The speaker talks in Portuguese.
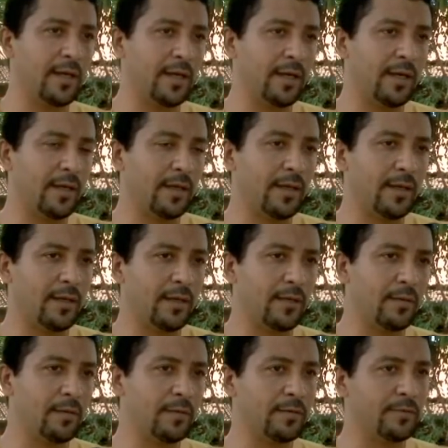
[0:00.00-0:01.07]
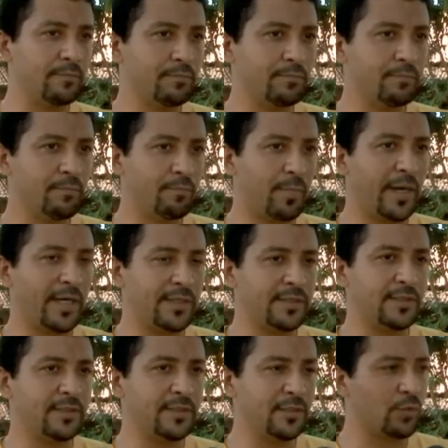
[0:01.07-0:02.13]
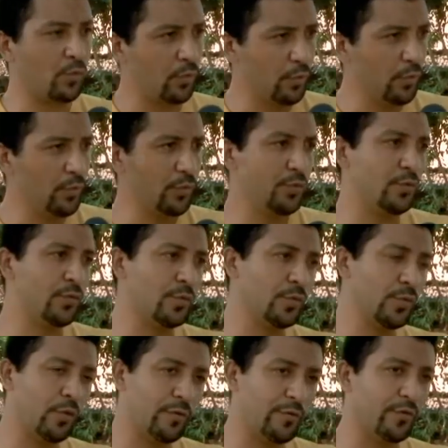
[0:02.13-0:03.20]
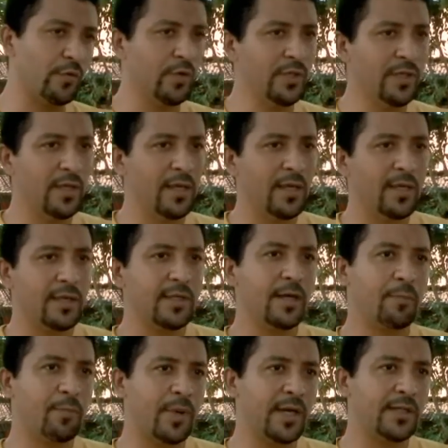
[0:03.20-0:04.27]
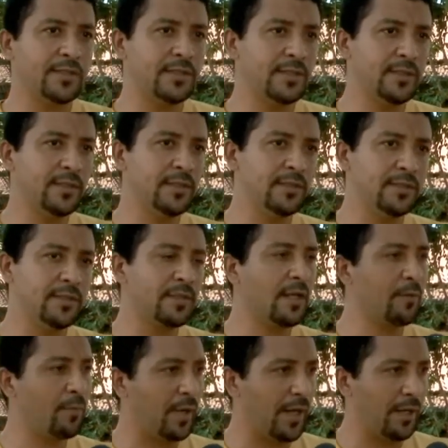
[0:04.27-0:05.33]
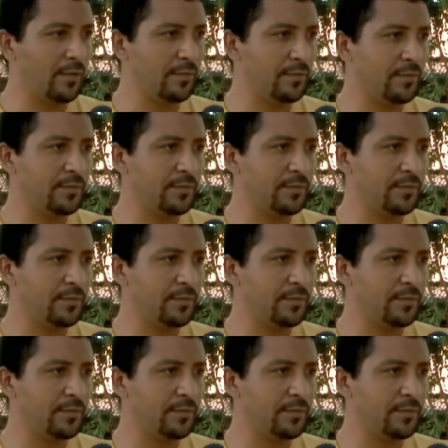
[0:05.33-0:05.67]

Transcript: parte espiritual, que é a parte de culto, louvor, e a parte de trabalho